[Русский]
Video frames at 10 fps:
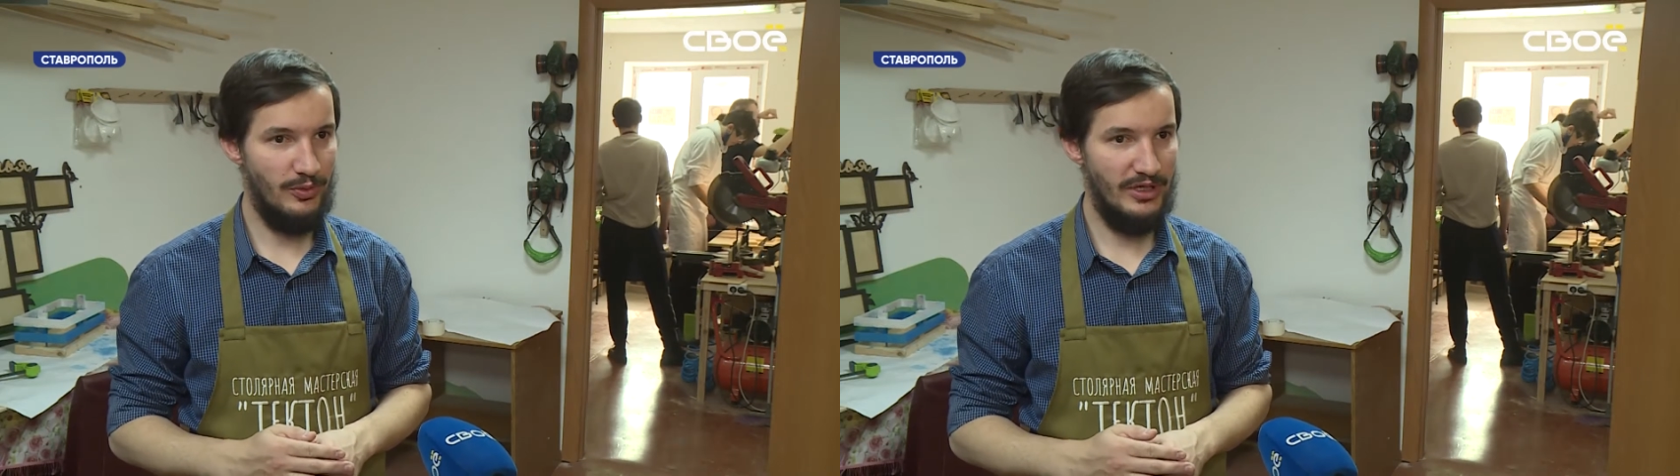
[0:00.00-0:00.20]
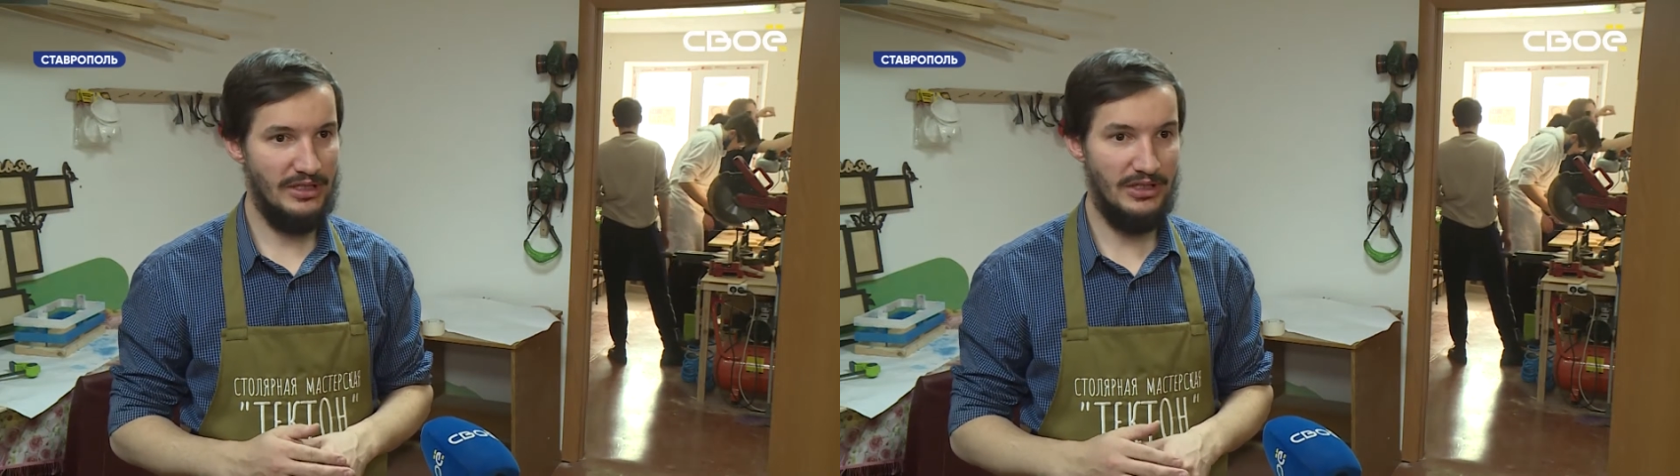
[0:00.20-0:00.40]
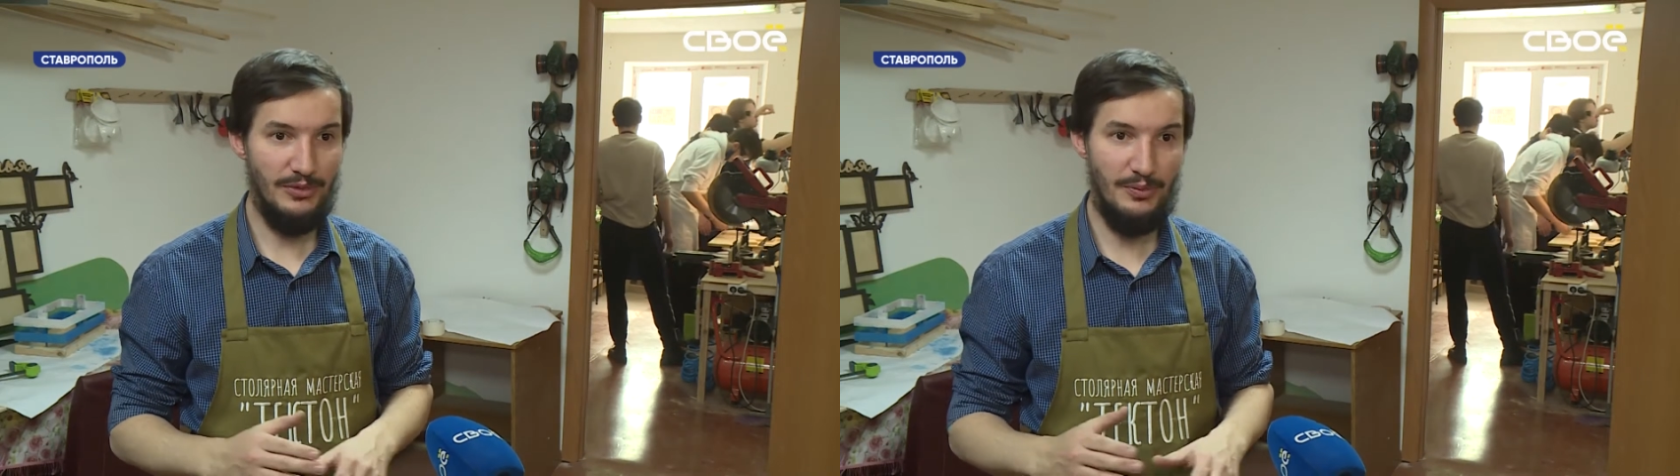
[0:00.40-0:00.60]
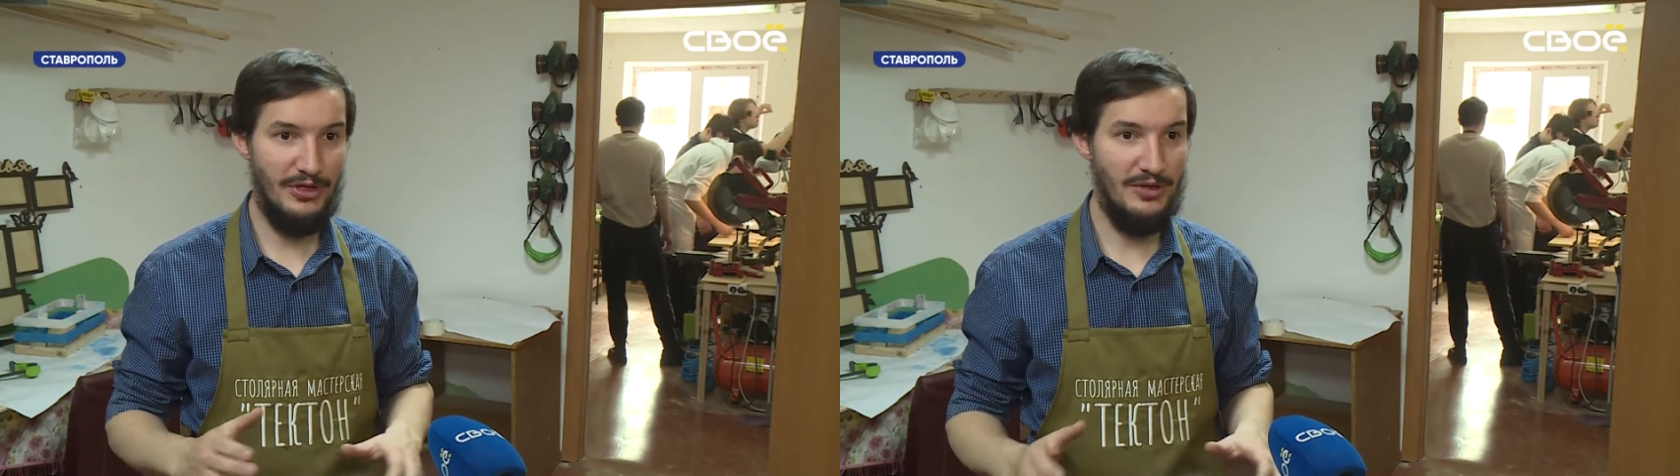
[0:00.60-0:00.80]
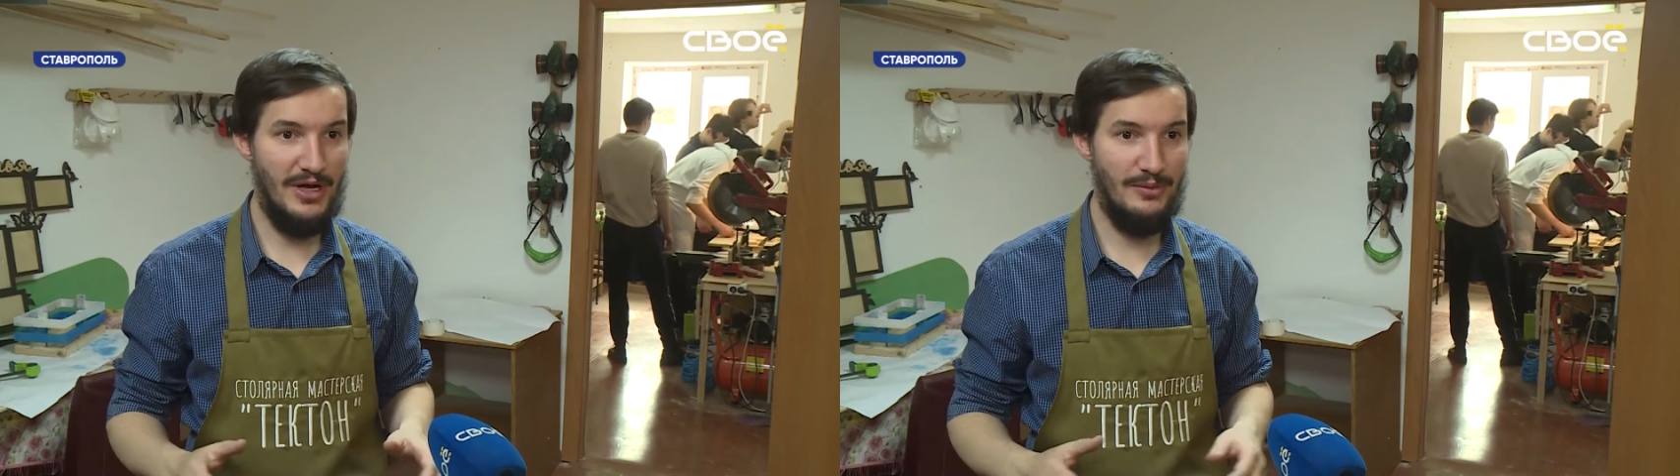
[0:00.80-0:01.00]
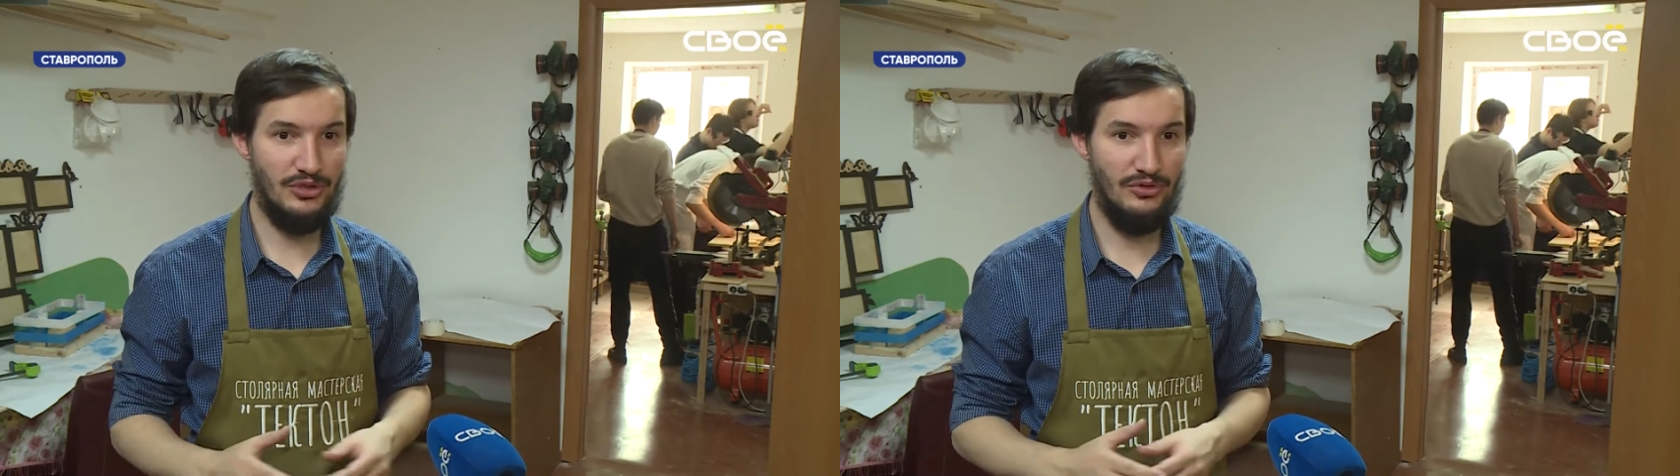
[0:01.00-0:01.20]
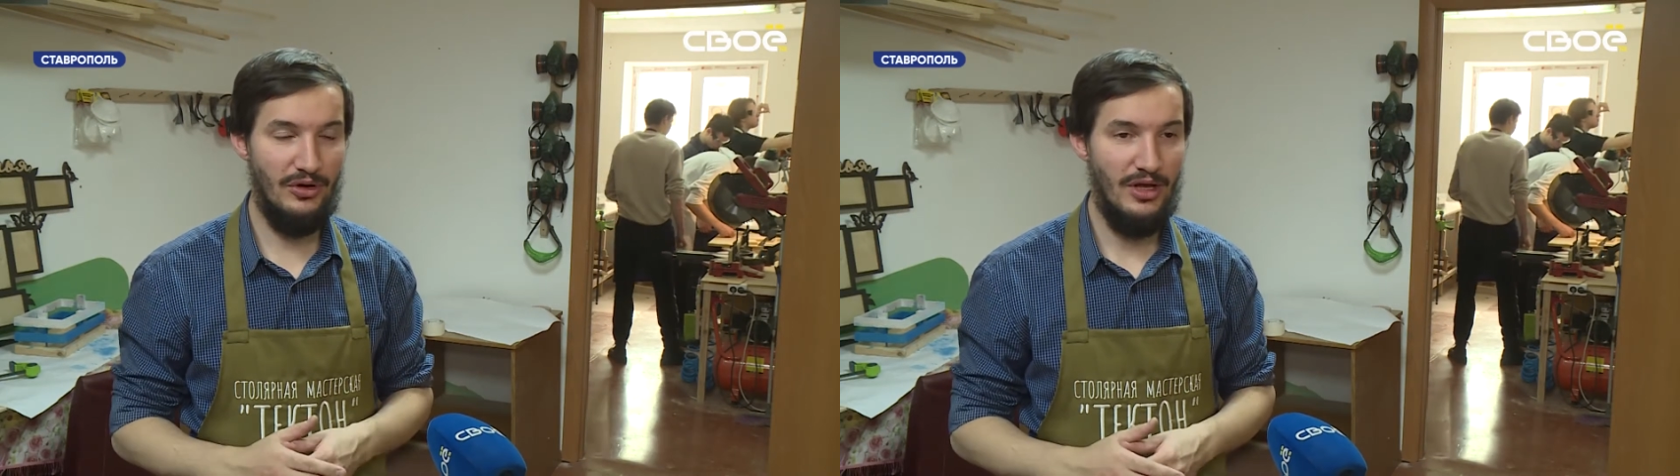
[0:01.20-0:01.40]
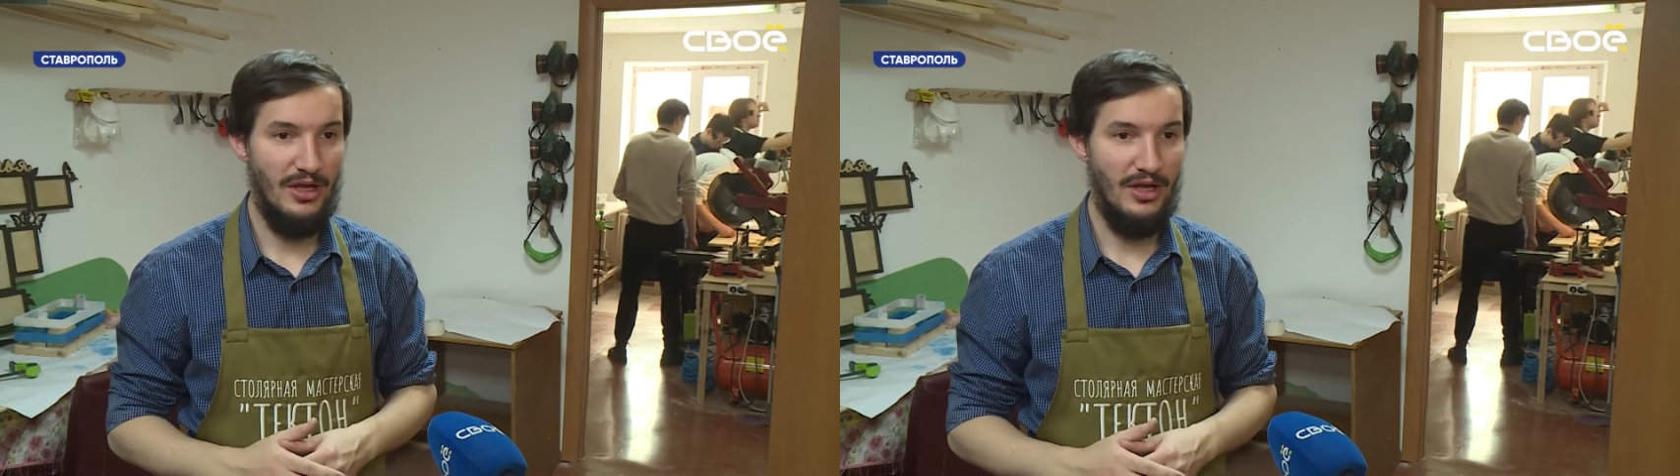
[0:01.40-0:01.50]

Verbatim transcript: проект, и мы понимаем, что